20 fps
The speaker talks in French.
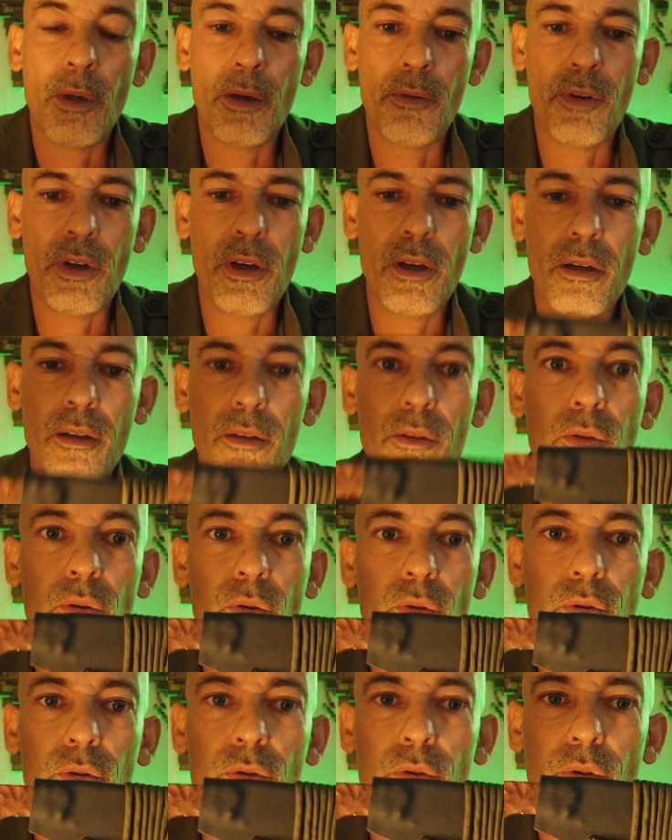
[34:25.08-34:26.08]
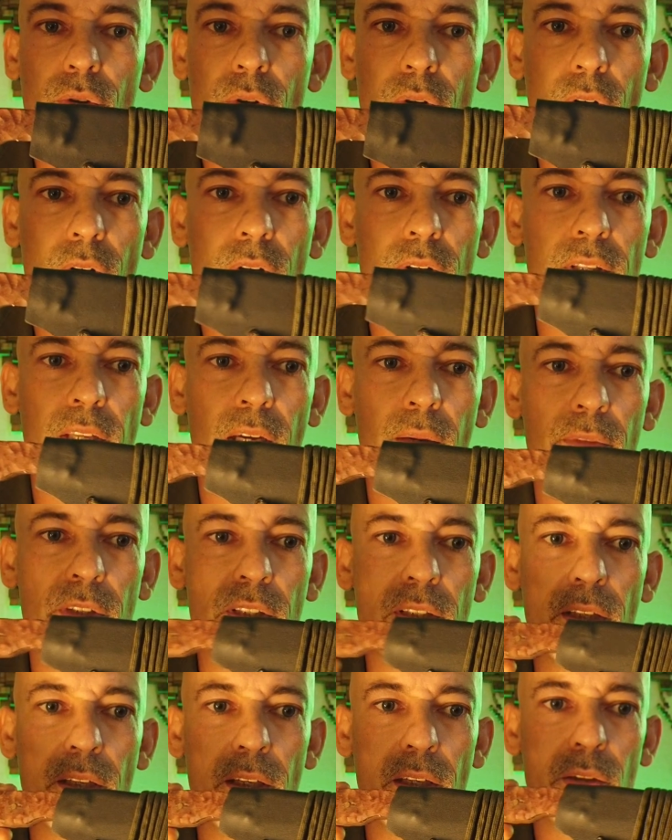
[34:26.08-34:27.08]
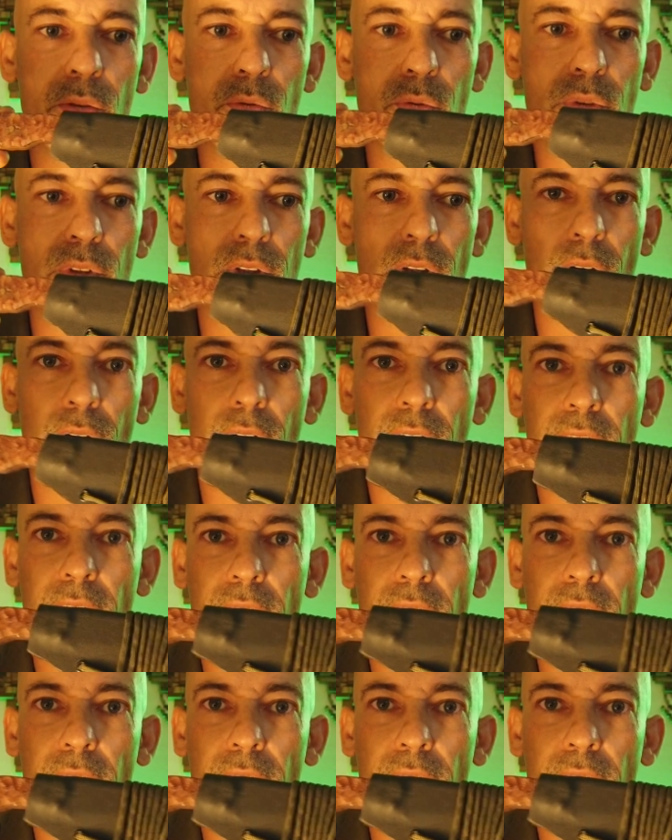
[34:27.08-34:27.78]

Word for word: Bah voilà, couteau euh, terminé terminé,